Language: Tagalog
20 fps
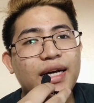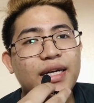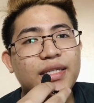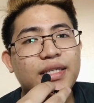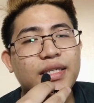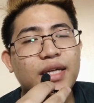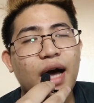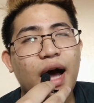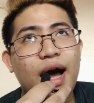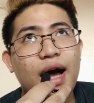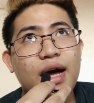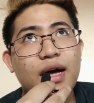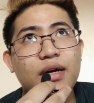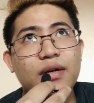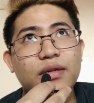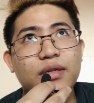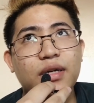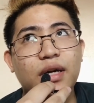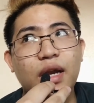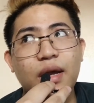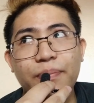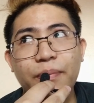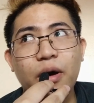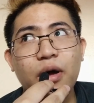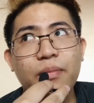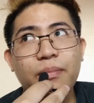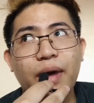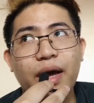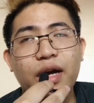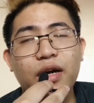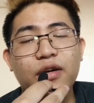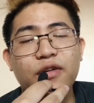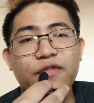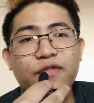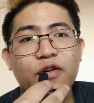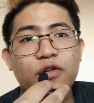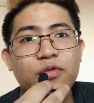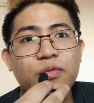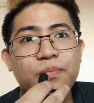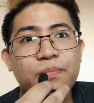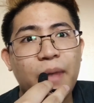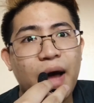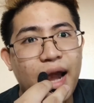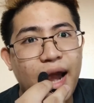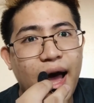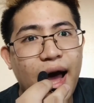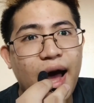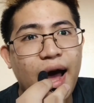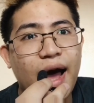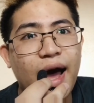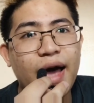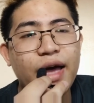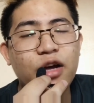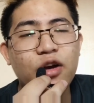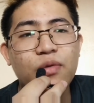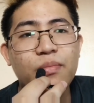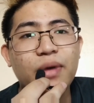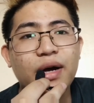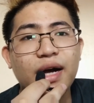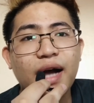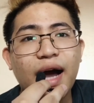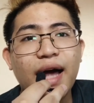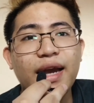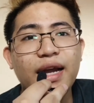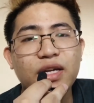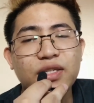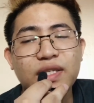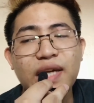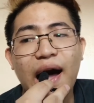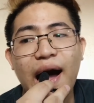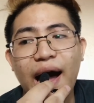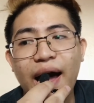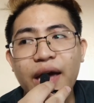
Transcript: Is ang clip-on microphone pala ay gumagana sa